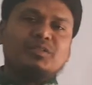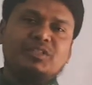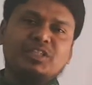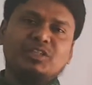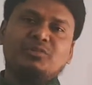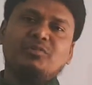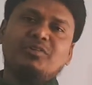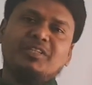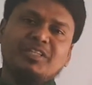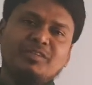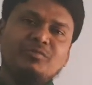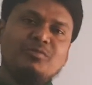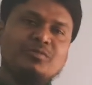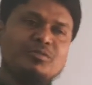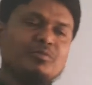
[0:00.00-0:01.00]
দ্বিতীয়
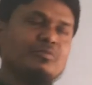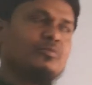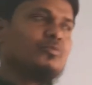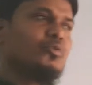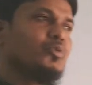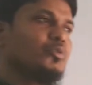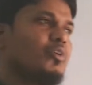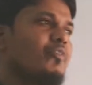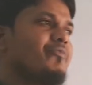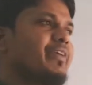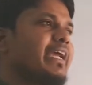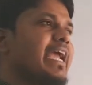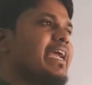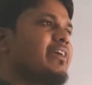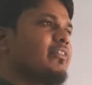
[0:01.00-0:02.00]
তৃতীয় চতুর্থ সব
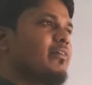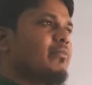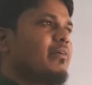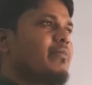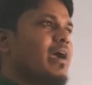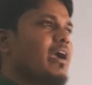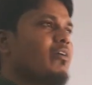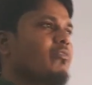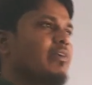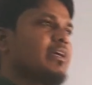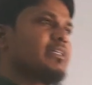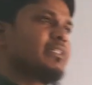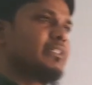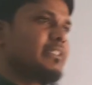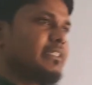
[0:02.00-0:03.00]
জায়গায় কিন্তু আমরা ভাগ করে
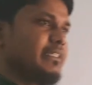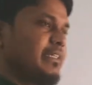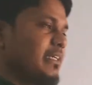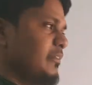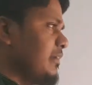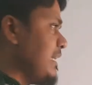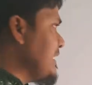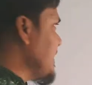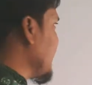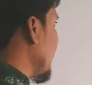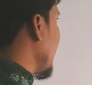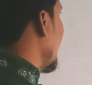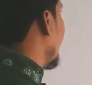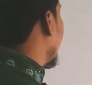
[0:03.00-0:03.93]
আসতেছি কিন্তু এই জায়গা